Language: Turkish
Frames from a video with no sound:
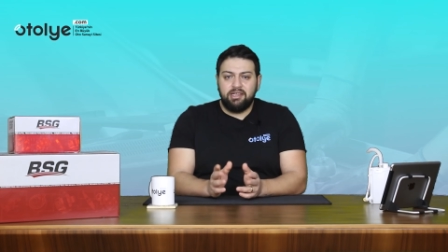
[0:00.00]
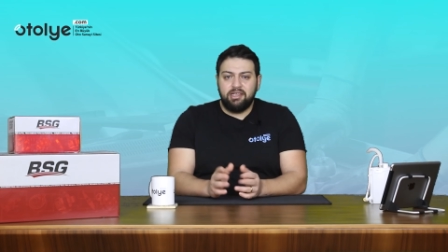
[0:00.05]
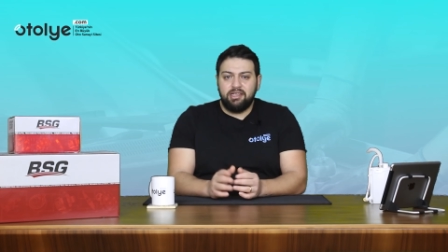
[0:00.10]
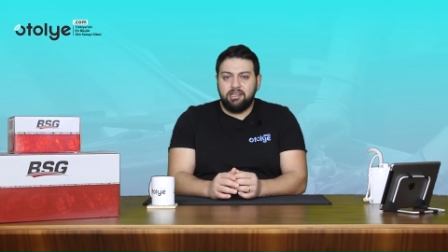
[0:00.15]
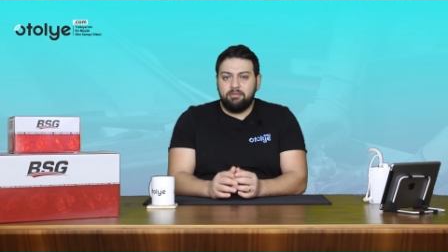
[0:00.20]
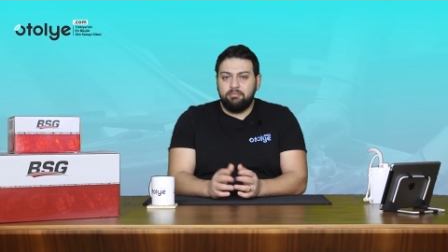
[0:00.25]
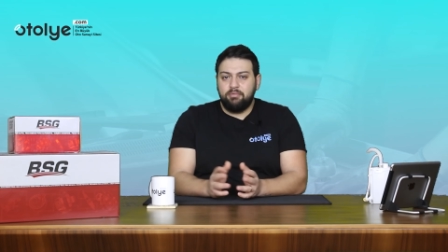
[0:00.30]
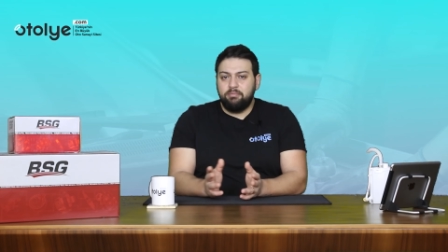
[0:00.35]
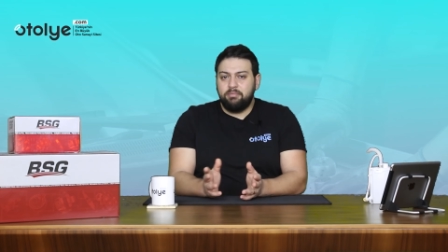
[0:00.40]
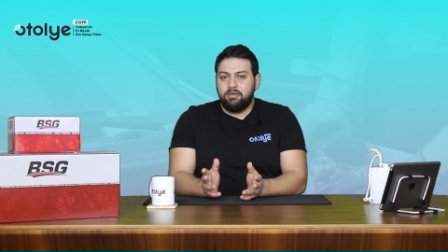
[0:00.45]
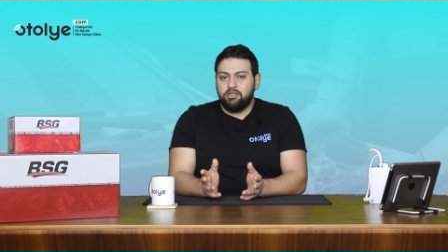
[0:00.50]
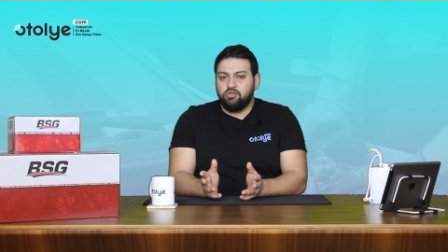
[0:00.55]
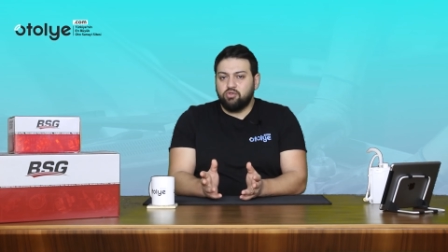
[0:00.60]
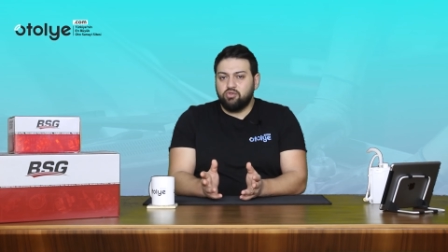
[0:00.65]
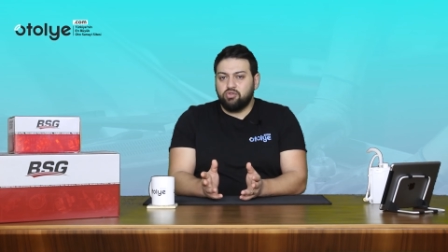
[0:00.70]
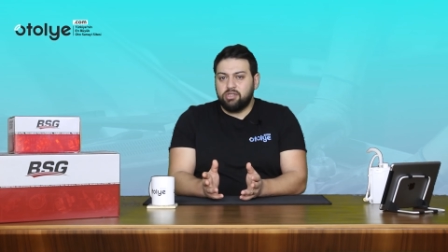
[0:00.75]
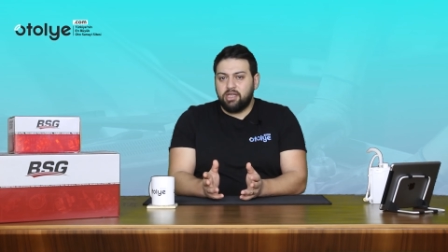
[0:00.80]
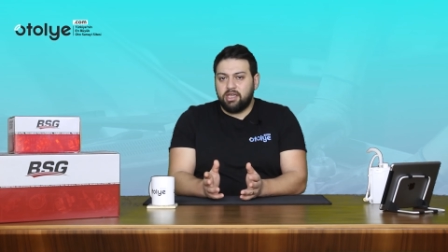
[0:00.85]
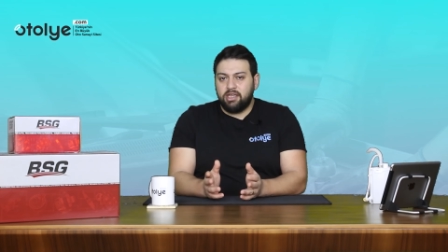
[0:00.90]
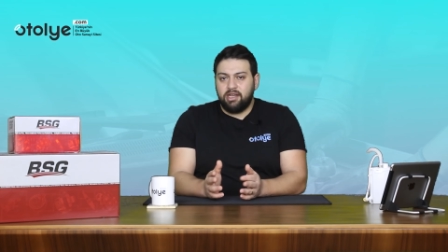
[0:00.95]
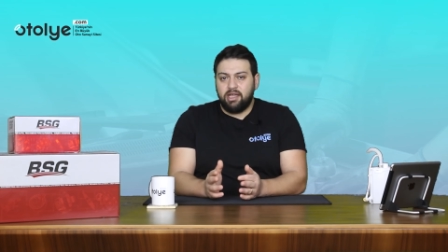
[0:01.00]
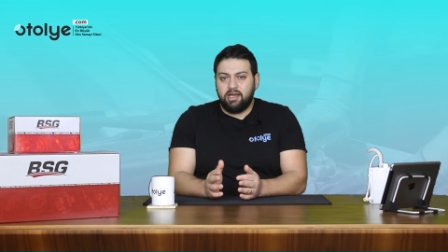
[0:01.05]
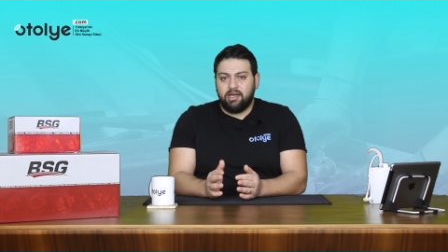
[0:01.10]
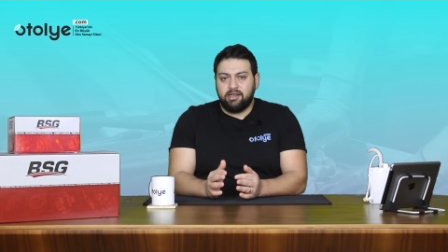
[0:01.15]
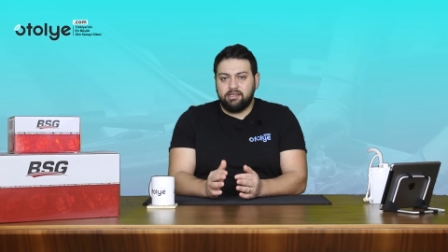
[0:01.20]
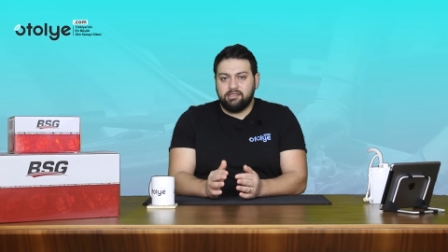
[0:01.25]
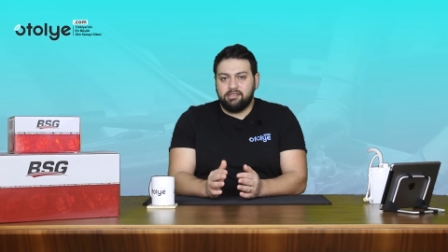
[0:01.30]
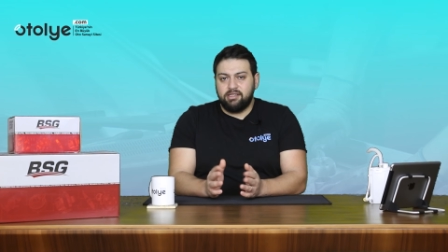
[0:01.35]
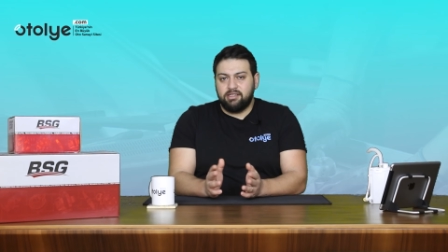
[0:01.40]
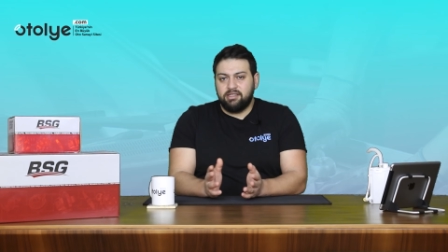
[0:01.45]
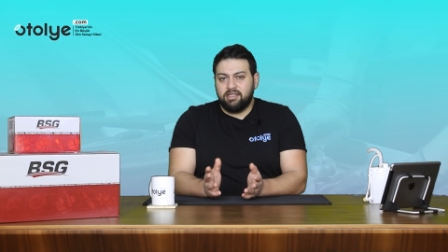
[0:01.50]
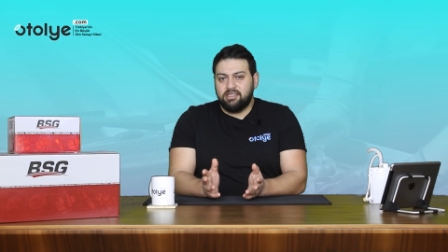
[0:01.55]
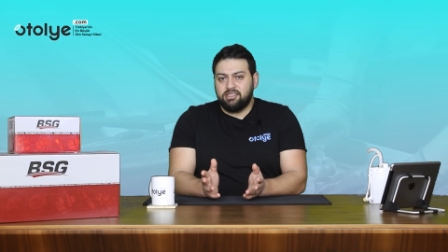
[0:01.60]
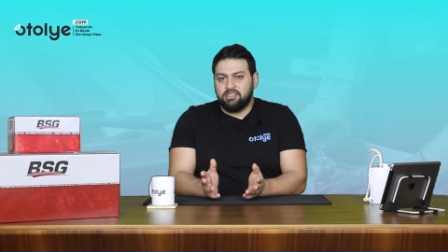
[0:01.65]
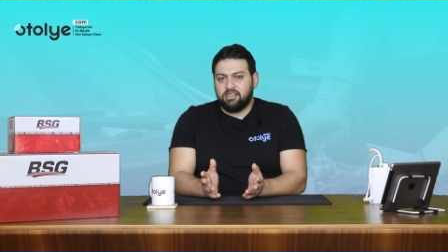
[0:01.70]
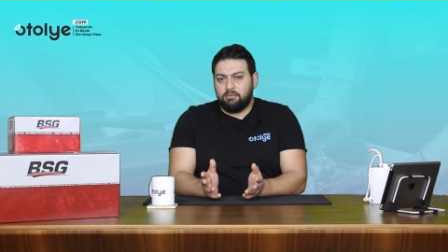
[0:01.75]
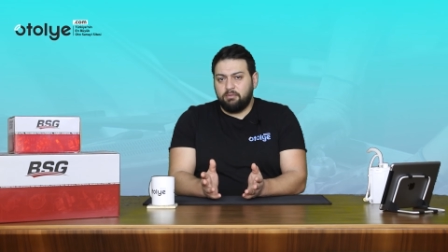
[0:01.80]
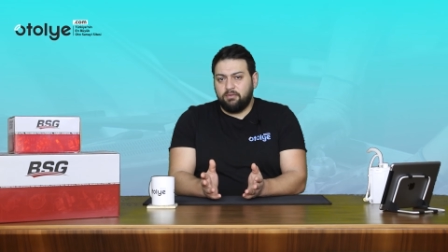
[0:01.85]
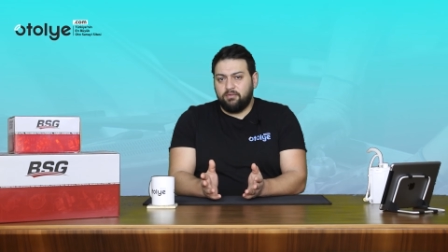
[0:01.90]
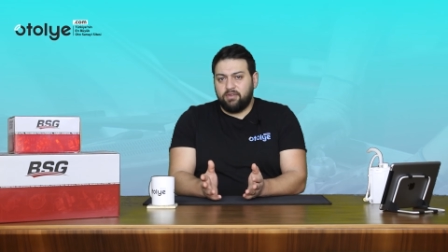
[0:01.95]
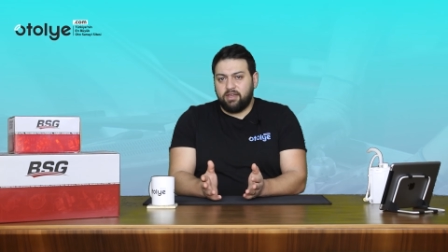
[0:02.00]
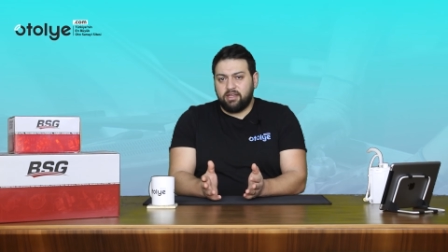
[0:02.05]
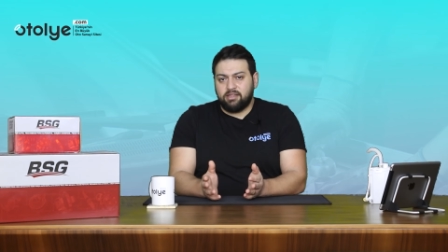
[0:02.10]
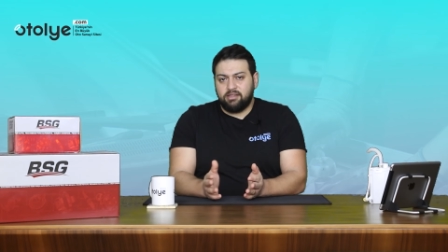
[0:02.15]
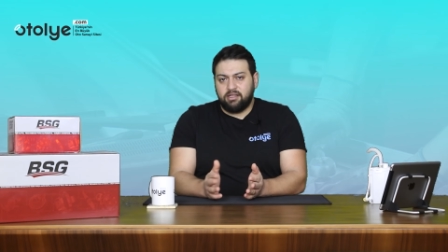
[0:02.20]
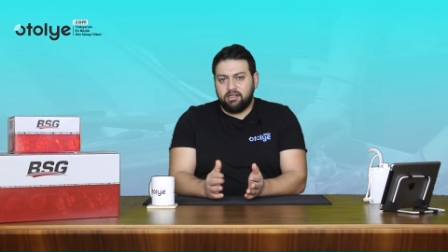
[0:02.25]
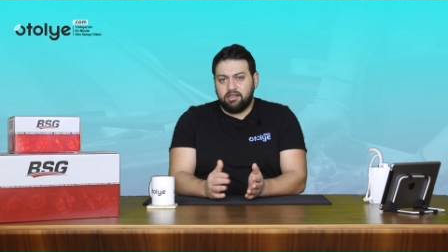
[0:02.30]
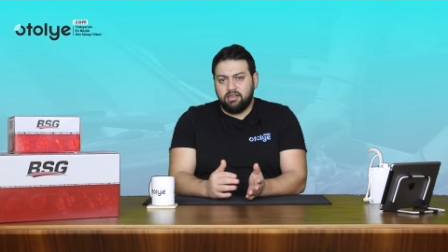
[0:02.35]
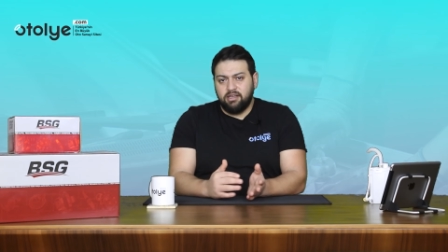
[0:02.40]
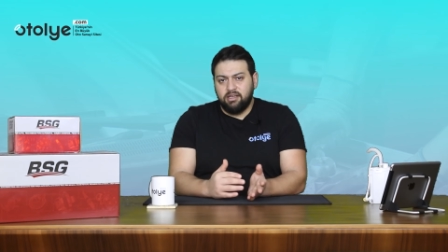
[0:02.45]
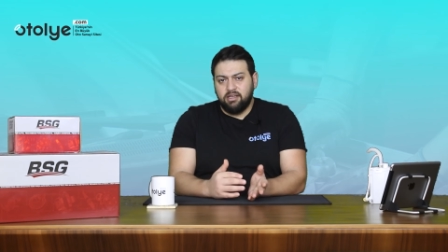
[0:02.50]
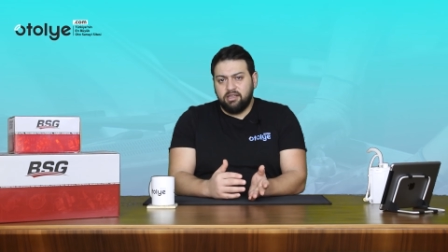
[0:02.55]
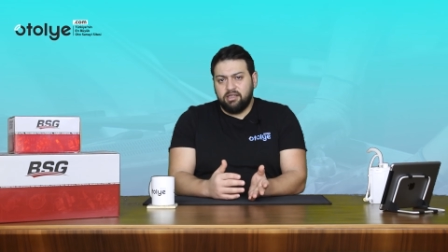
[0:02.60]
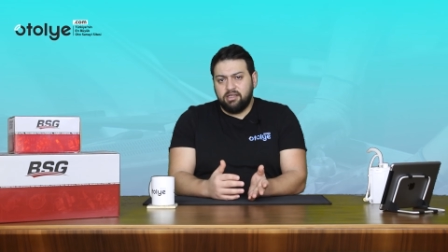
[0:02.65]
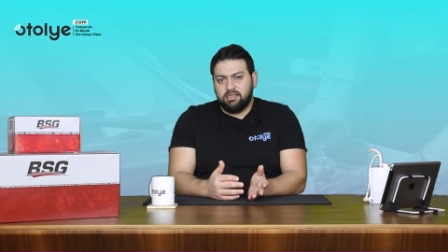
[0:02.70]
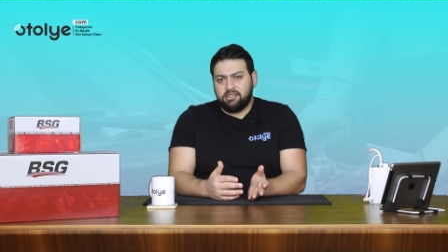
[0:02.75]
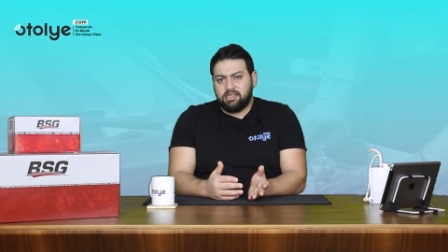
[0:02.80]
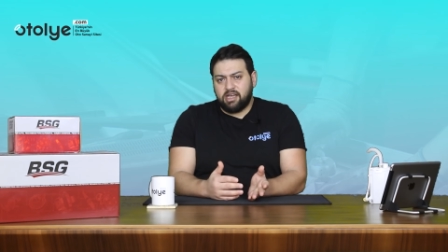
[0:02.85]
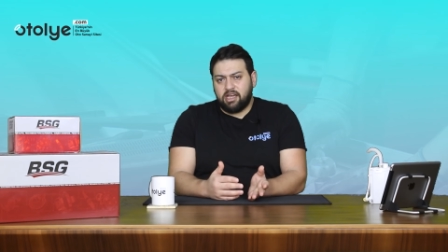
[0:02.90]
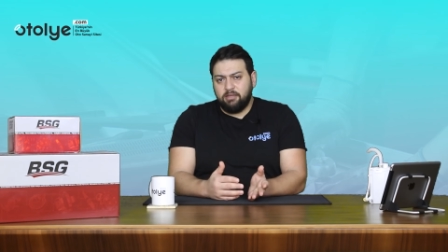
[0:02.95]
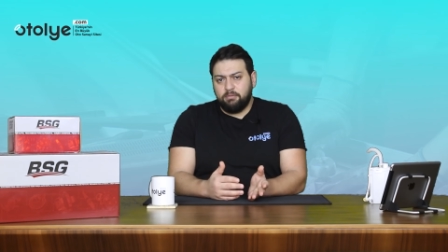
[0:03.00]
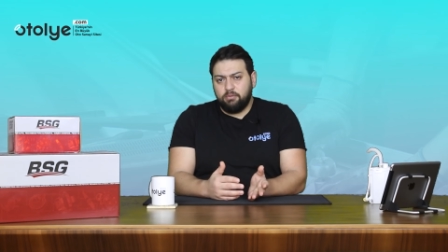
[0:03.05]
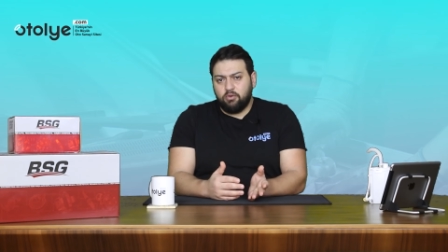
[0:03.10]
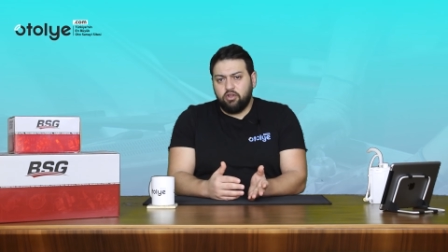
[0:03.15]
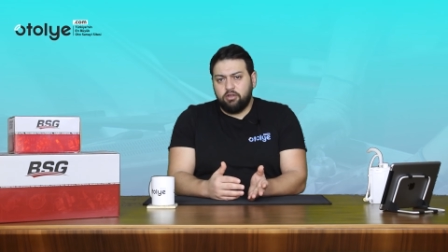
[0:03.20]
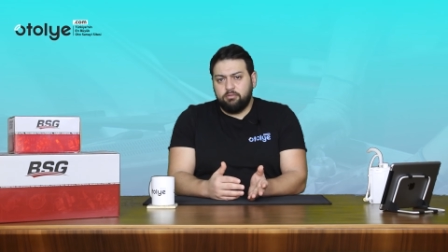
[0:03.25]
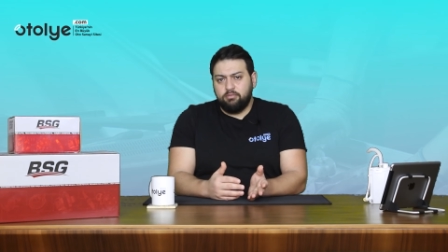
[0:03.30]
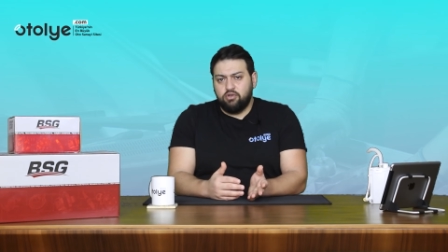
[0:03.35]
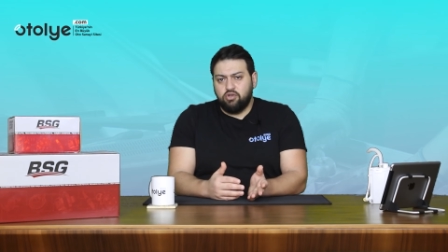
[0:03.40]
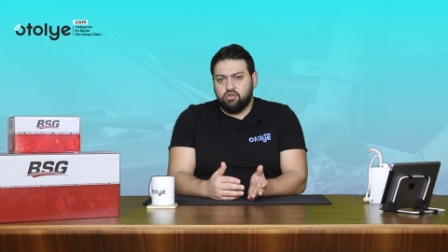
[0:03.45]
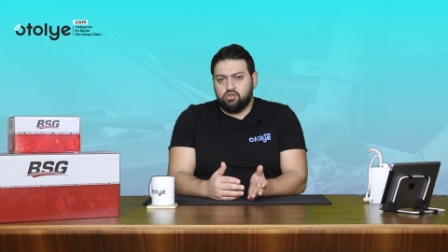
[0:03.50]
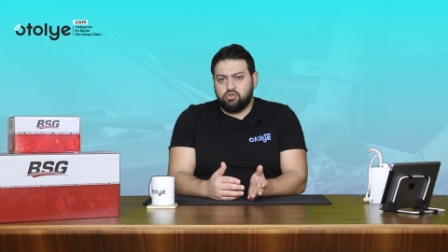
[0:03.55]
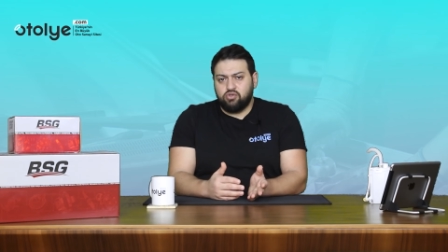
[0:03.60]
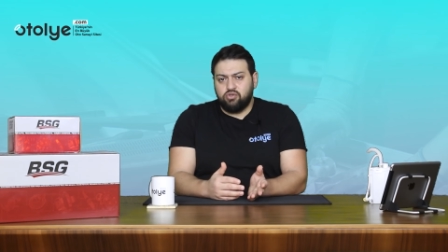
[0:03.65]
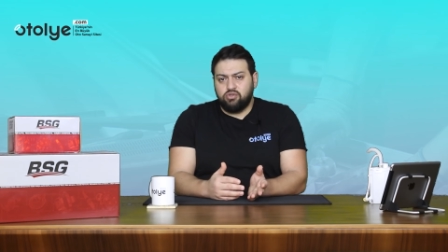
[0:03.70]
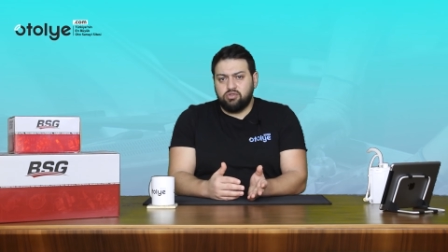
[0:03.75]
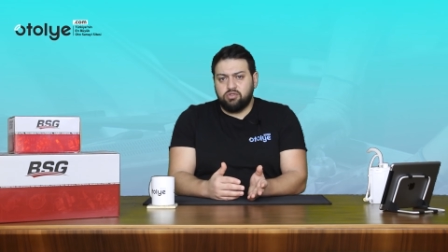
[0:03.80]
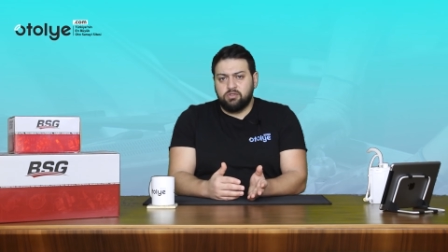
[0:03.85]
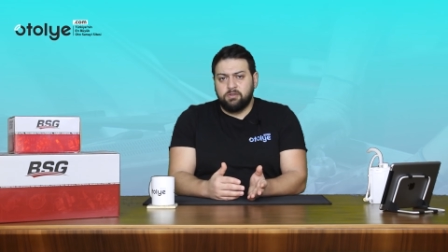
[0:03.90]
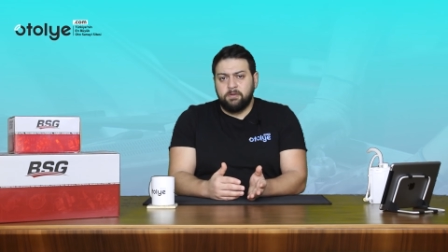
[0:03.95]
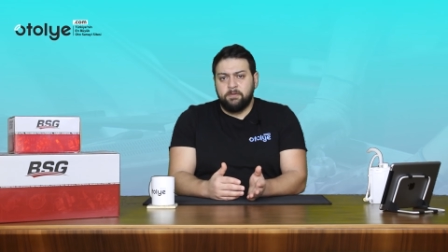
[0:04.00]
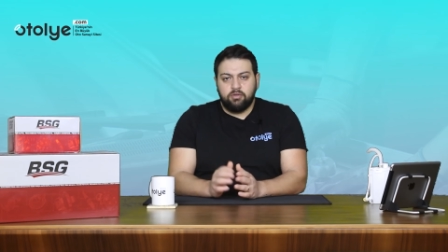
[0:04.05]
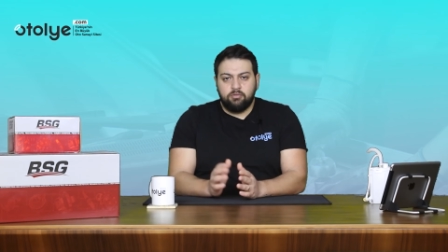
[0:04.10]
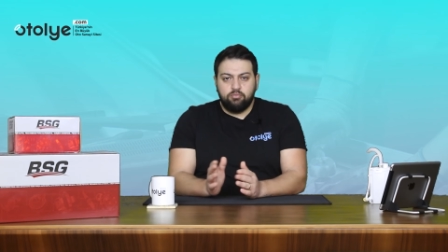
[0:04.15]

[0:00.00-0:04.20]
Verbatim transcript: ile 1500 TL arasında değişen bir fiyatlara e, sahip olabiliyorsunuz.